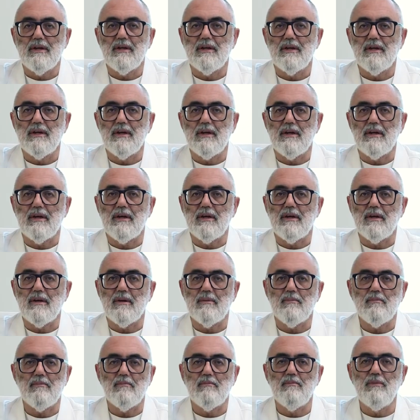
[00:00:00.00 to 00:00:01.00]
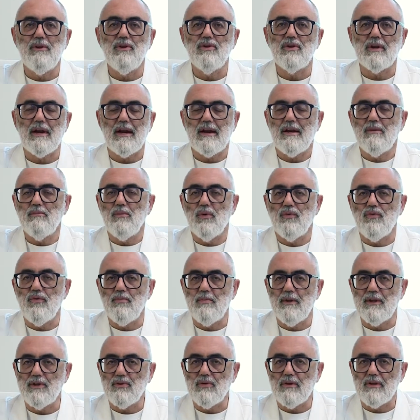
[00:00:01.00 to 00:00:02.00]
Eh, migliorare il
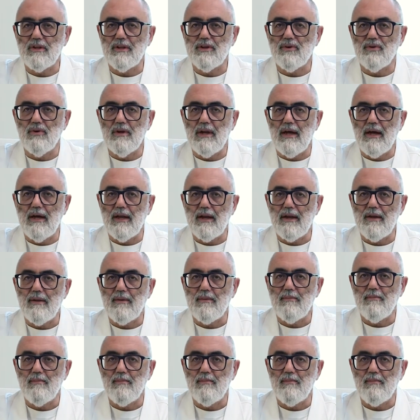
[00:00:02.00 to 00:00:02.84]
movimento articolare,